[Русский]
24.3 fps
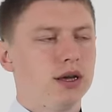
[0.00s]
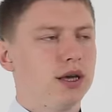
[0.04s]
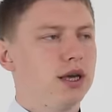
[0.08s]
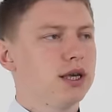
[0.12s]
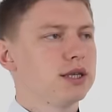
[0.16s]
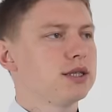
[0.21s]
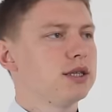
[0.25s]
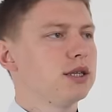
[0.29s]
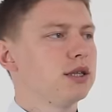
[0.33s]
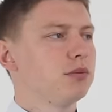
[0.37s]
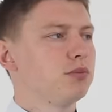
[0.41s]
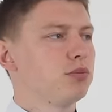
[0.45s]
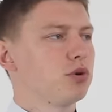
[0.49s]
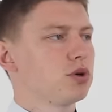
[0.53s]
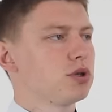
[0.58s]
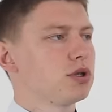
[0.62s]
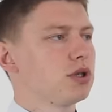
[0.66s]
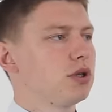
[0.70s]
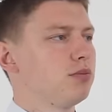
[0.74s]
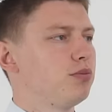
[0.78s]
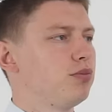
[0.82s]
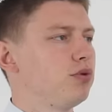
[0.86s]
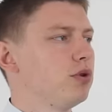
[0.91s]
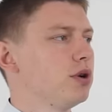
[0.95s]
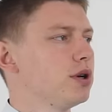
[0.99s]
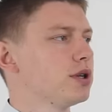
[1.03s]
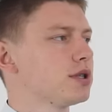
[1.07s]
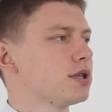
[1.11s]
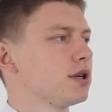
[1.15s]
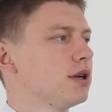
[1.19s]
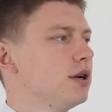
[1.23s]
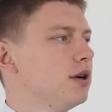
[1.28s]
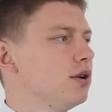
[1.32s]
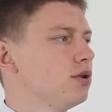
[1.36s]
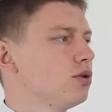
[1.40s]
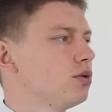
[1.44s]
Если это просто
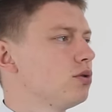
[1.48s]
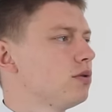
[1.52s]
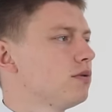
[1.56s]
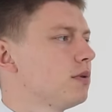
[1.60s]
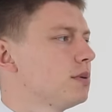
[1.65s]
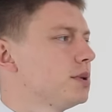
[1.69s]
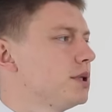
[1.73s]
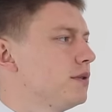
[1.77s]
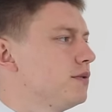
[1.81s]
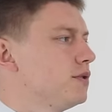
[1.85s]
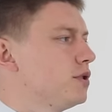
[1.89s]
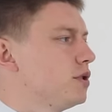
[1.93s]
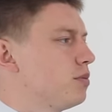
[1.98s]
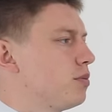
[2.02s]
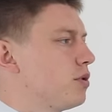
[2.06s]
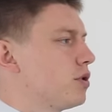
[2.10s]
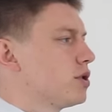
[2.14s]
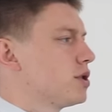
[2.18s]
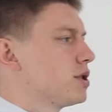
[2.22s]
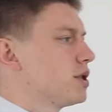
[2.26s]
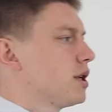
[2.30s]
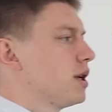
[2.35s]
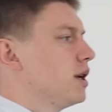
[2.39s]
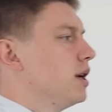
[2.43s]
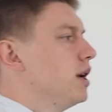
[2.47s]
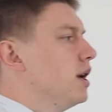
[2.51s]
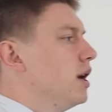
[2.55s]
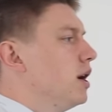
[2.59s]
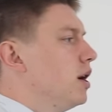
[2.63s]
пояс, то тут вообще все просто.